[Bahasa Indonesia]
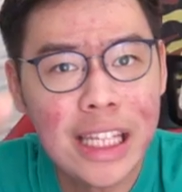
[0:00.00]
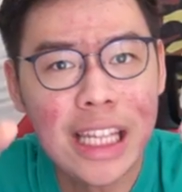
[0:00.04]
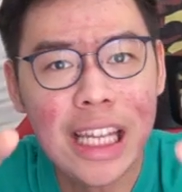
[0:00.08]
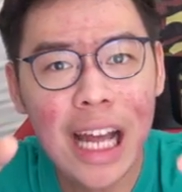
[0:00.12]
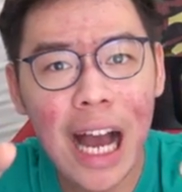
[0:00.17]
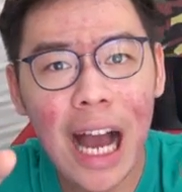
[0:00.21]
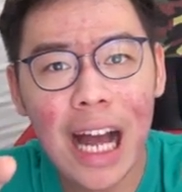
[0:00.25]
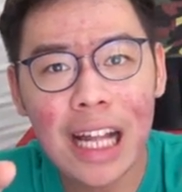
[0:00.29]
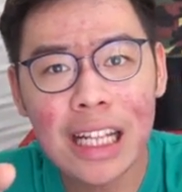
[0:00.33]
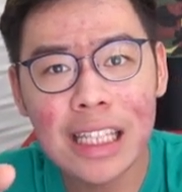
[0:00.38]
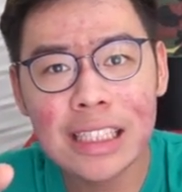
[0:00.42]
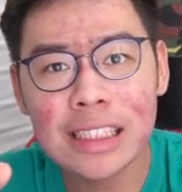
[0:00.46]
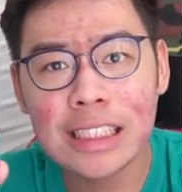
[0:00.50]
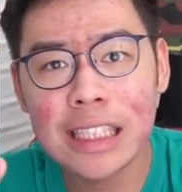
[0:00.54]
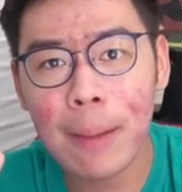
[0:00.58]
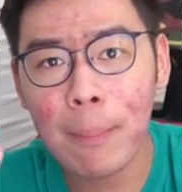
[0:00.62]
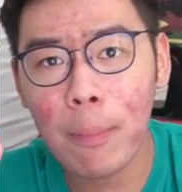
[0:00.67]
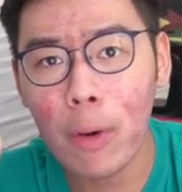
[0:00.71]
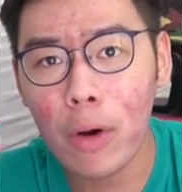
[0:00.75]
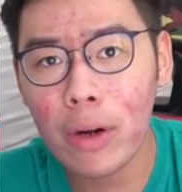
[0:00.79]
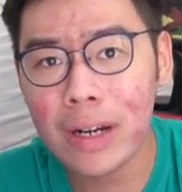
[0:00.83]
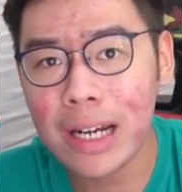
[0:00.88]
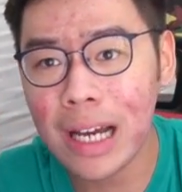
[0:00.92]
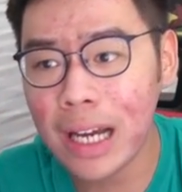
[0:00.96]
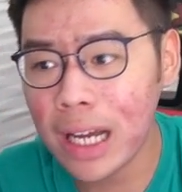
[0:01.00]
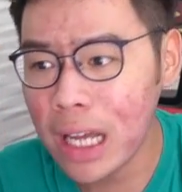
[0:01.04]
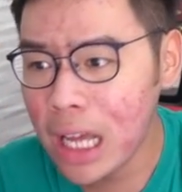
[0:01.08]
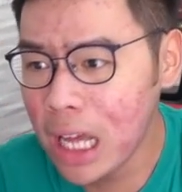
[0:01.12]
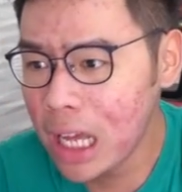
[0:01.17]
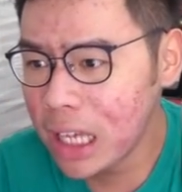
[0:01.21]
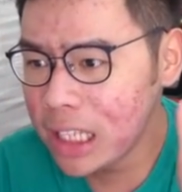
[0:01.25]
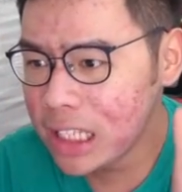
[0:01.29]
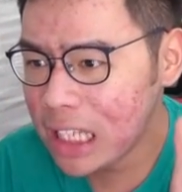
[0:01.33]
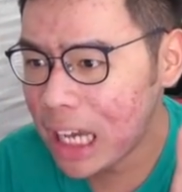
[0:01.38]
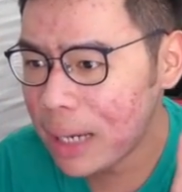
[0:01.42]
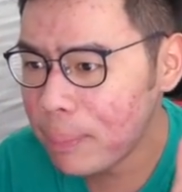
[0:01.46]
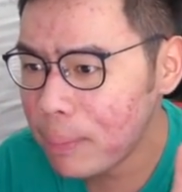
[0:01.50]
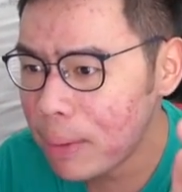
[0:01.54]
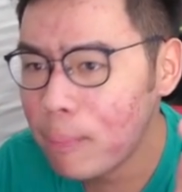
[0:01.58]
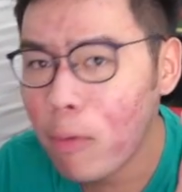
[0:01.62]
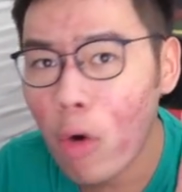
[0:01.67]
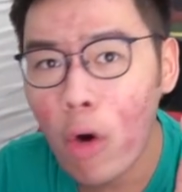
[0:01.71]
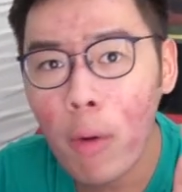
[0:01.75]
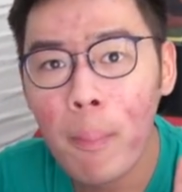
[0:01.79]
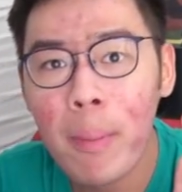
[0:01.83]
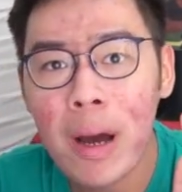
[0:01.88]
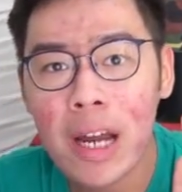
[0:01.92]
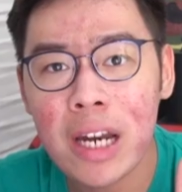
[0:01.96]
tidak ada setiap orang yang
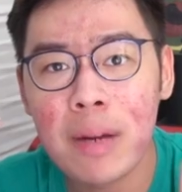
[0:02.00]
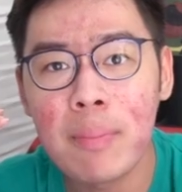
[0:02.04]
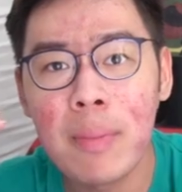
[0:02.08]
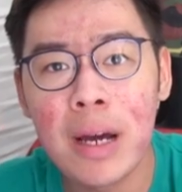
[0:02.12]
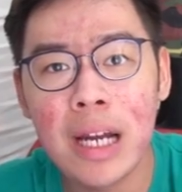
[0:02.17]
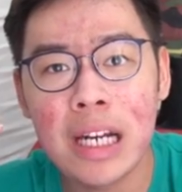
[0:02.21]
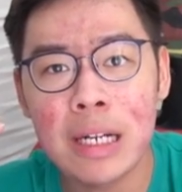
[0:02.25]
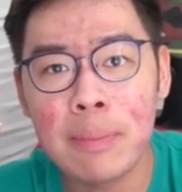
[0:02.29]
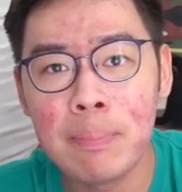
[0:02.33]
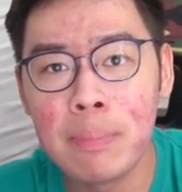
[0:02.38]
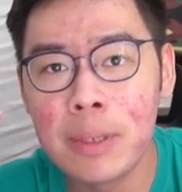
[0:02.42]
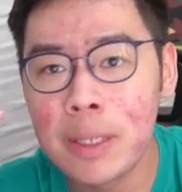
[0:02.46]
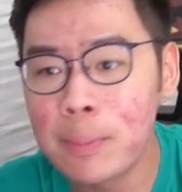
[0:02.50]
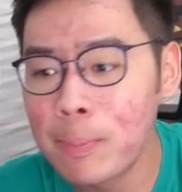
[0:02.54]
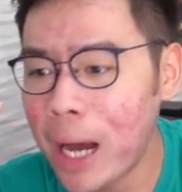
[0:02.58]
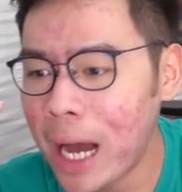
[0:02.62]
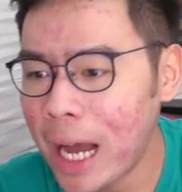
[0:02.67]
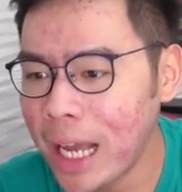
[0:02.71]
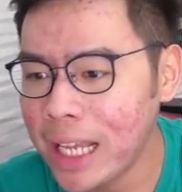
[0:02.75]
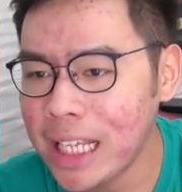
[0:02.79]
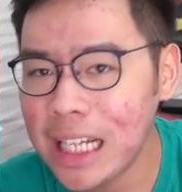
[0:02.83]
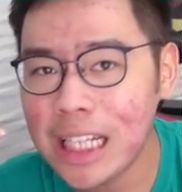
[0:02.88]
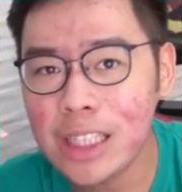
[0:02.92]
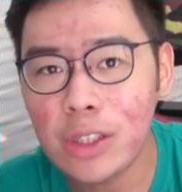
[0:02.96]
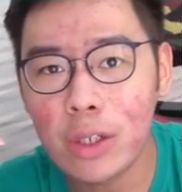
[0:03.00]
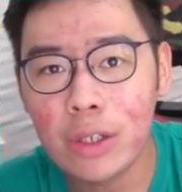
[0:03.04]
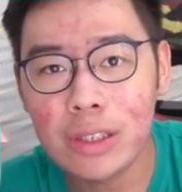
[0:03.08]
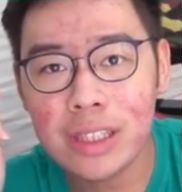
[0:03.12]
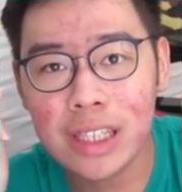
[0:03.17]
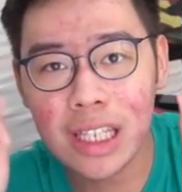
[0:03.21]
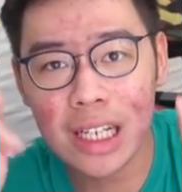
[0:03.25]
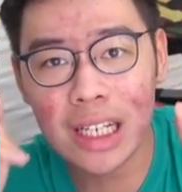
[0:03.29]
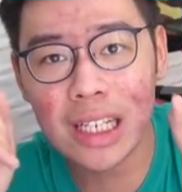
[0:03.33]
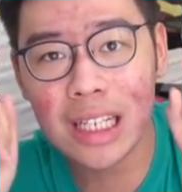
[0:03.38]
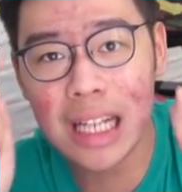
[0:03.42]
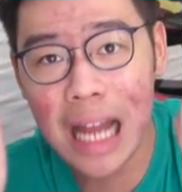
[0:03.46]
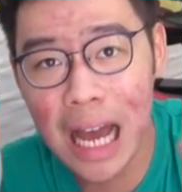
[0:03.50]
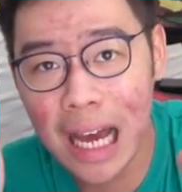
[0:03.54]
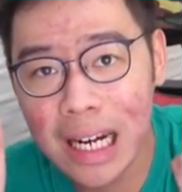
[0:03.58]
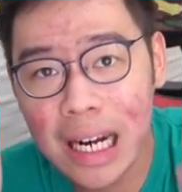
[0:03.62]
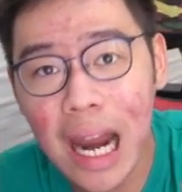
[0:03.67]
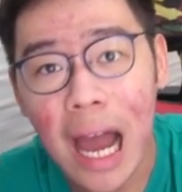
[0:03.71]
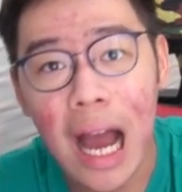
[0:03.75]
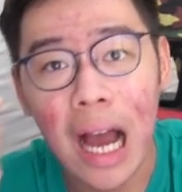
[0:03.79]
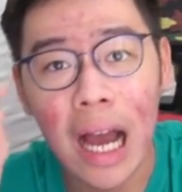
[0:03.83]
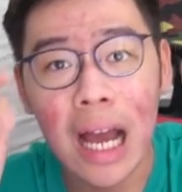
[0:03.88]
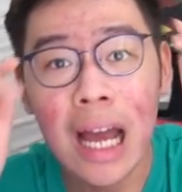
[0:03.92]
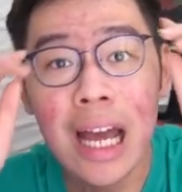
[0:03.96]
membawa barang-barang berbahaya atau
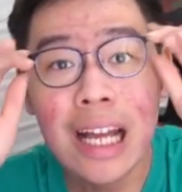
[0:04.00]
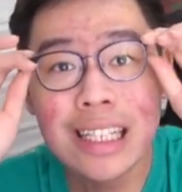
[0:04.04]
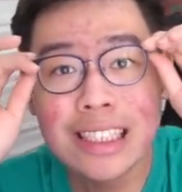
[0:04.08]
terlarang.